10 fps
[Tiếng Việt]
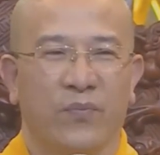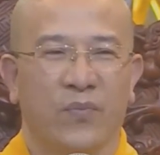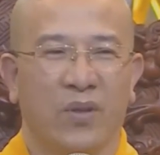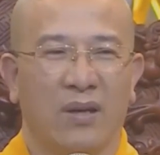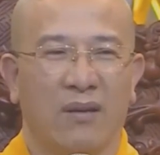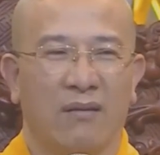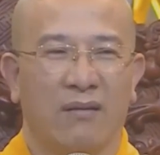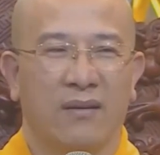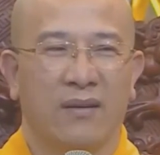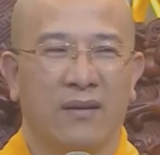Đó,
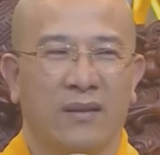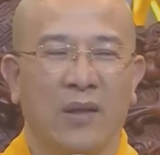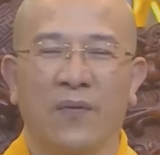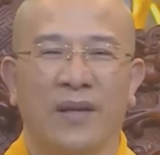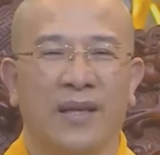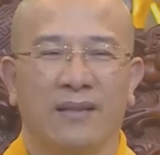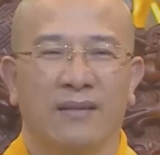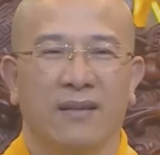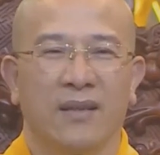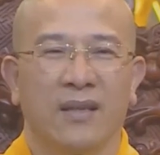theo Phật hết.
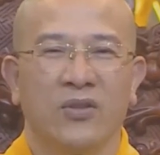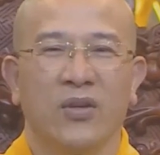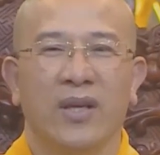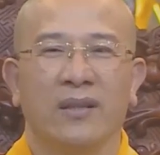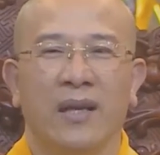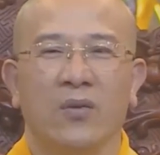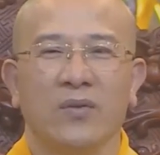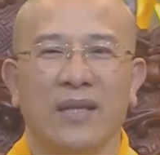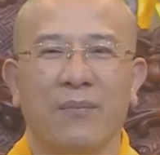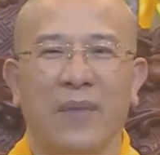Cho nên Thầy cũng
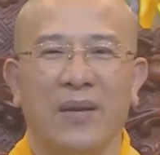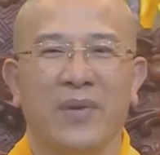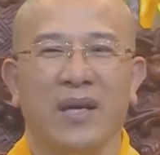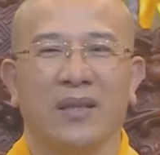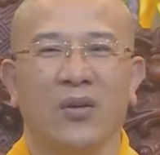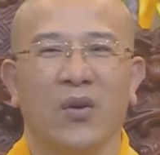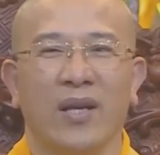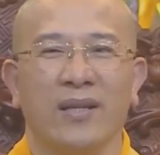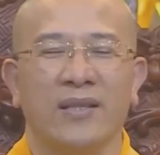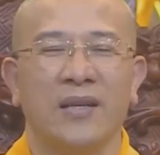dám mạnh miệng, Thầy nói
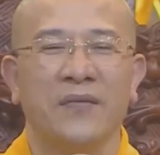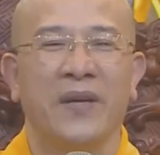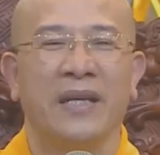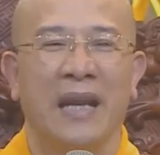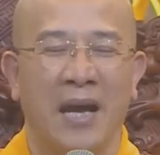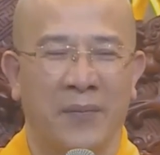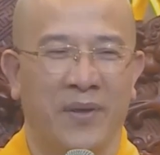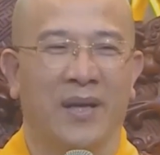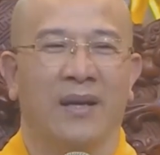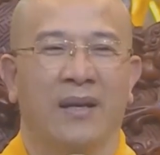là dân Việt Nam
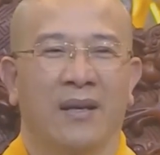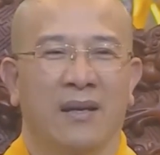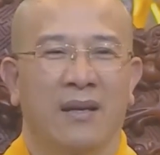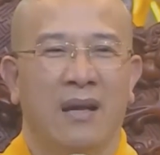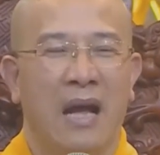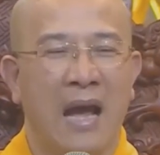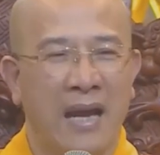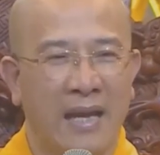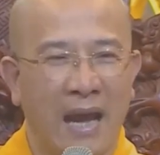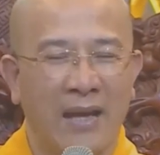á,
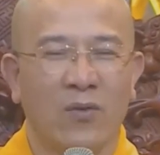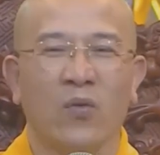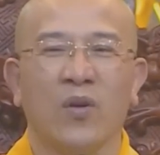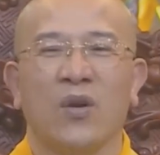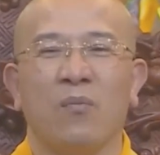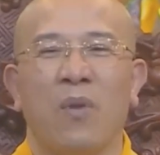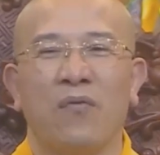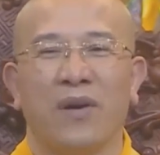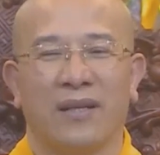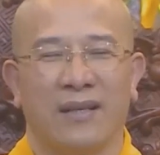ai ai cũng có dòng máu
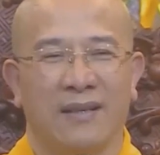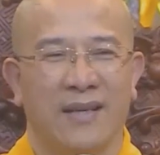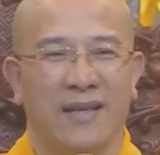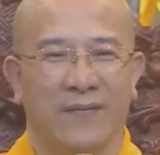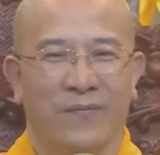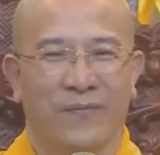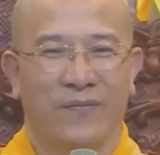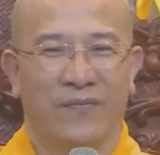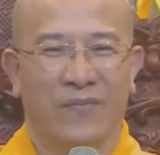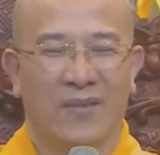Phật là thế đấy.
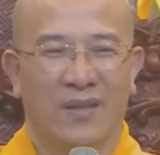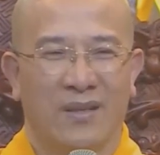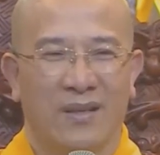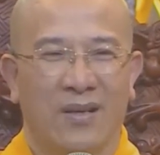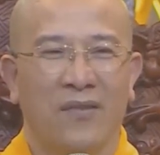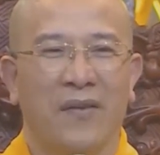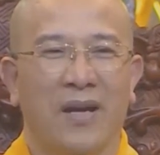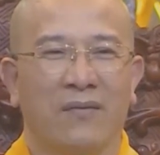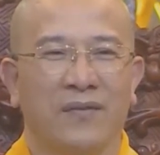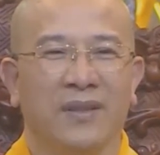Có
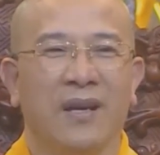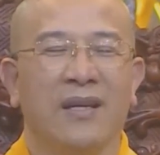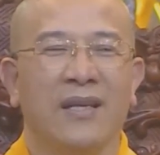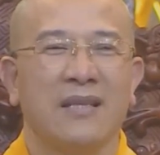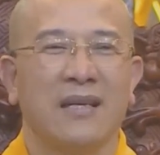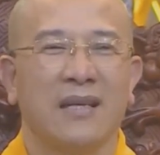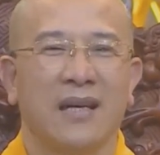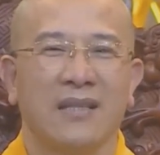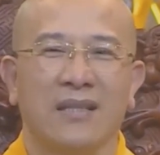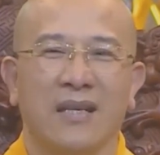phải không? Vì thời Lý Trần là
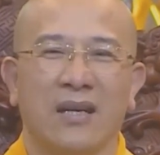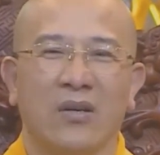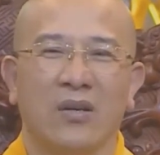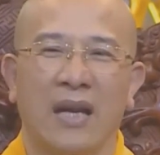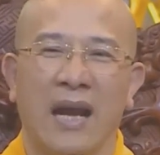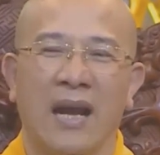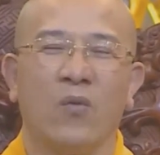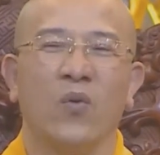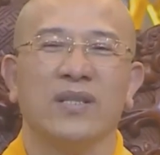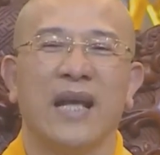gần như cả
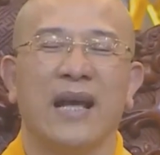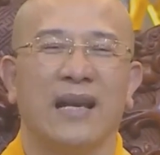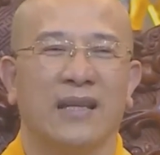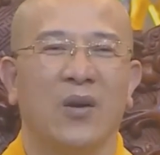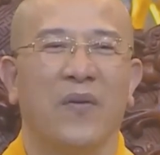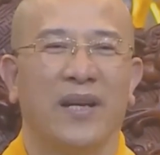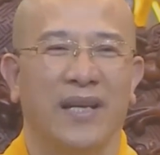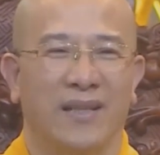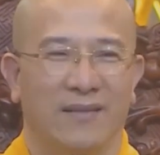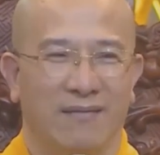quốc gia là theo Phật
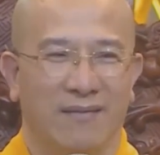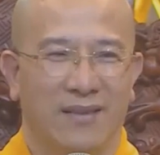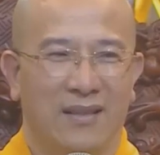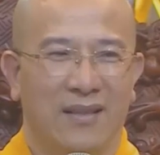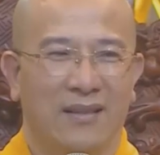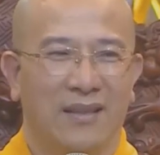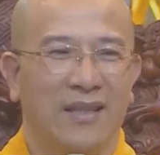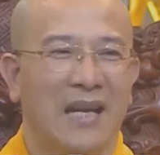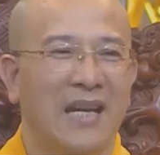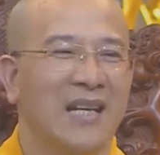hết. Thế
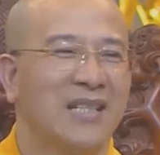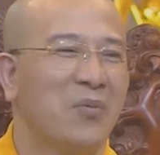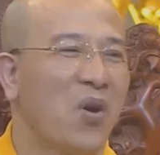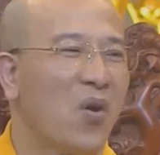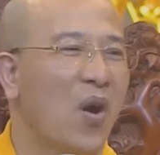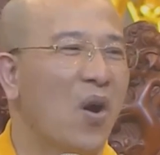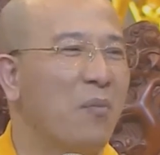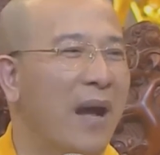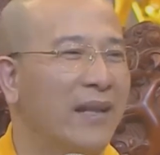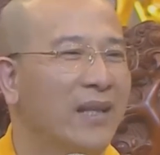đấy là trong đó có ông
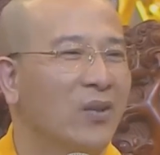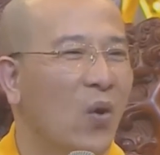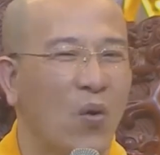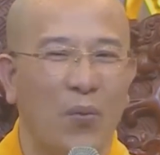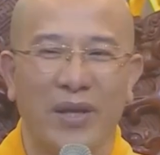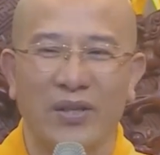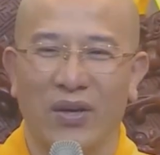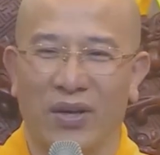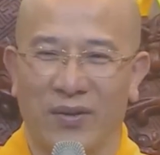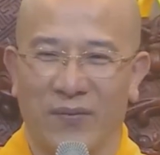bà tiên tổ của mình rồi.